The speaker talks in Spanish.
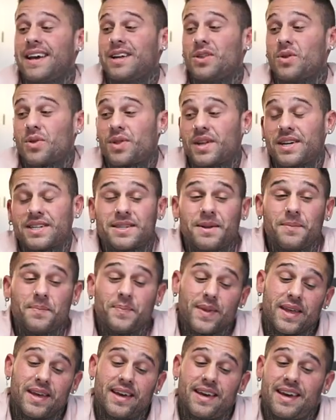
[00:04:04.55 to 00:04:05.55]
Entonces,
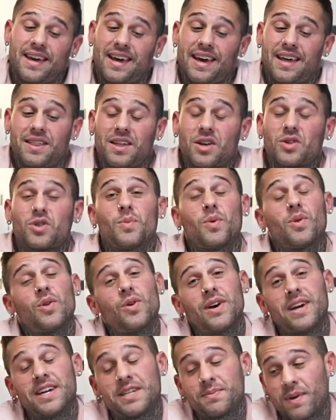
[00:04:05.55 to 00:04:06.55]
en cierto
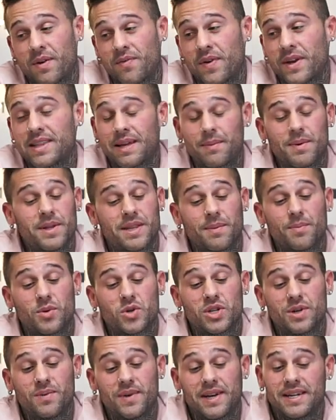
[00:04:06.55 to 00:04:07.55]
modo es perfectamente
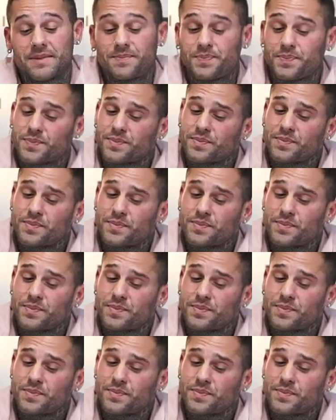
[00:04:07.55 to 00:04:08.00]
posible.